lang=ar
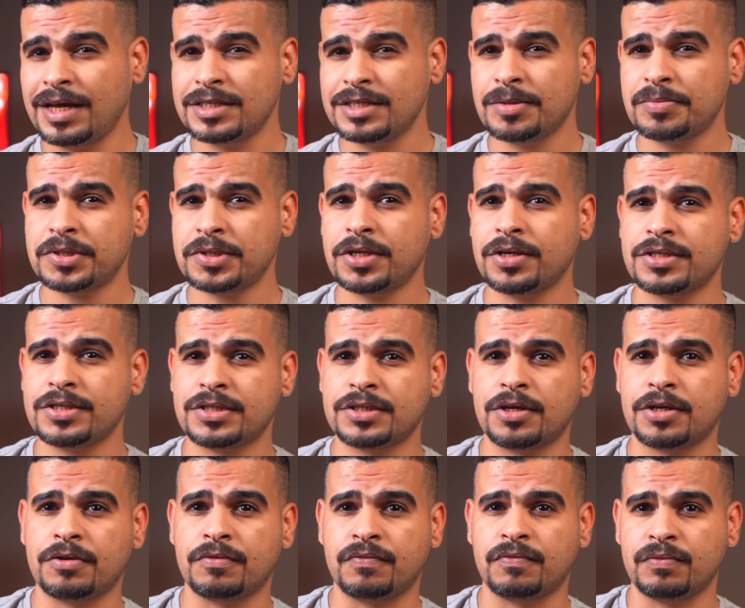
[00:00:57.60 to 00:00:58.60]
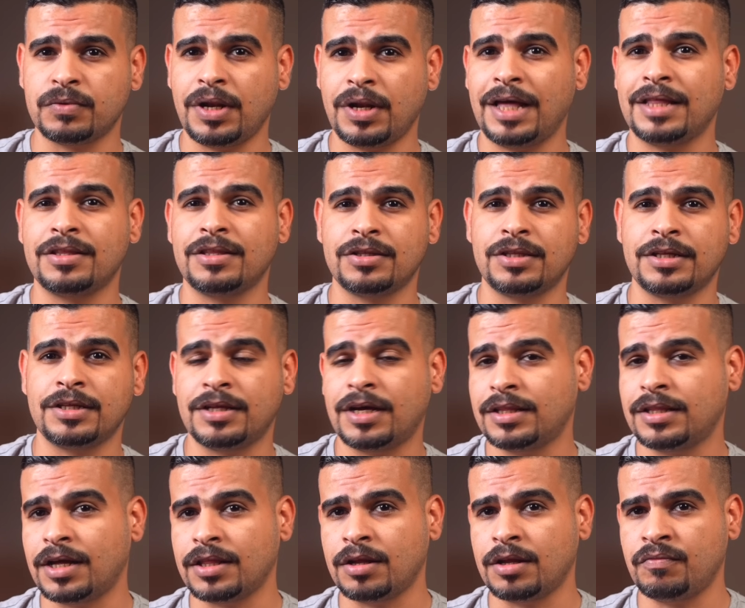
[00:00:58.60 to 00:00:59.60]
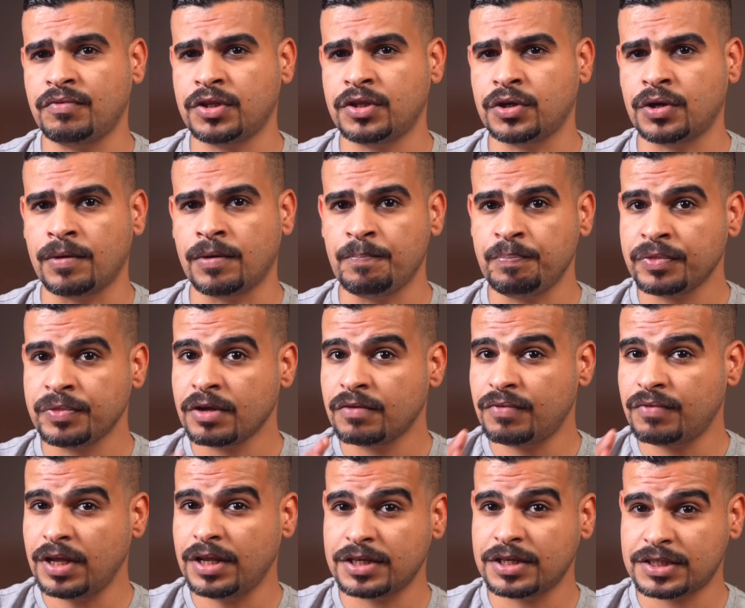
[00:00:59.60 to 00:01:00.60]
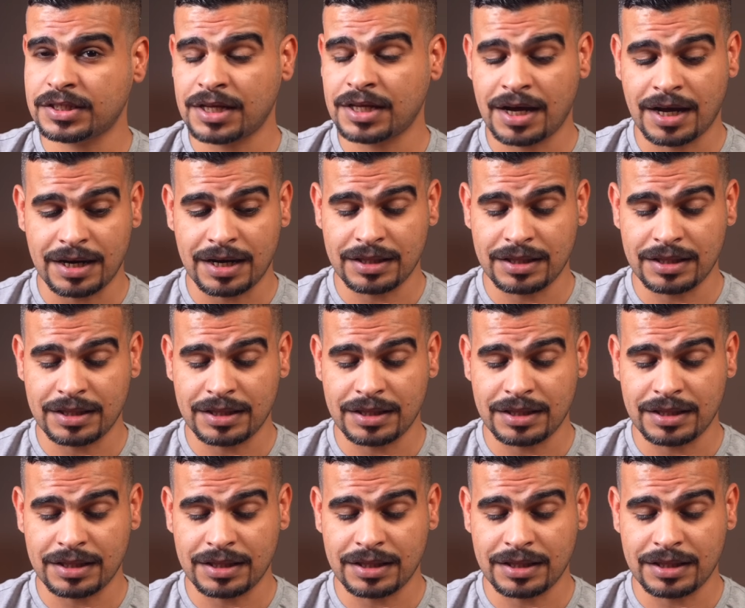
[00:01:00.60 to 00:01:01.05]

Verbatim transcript: حسب سعر الصرف لحظة إعداد هذا الفيديو فهل يستاهل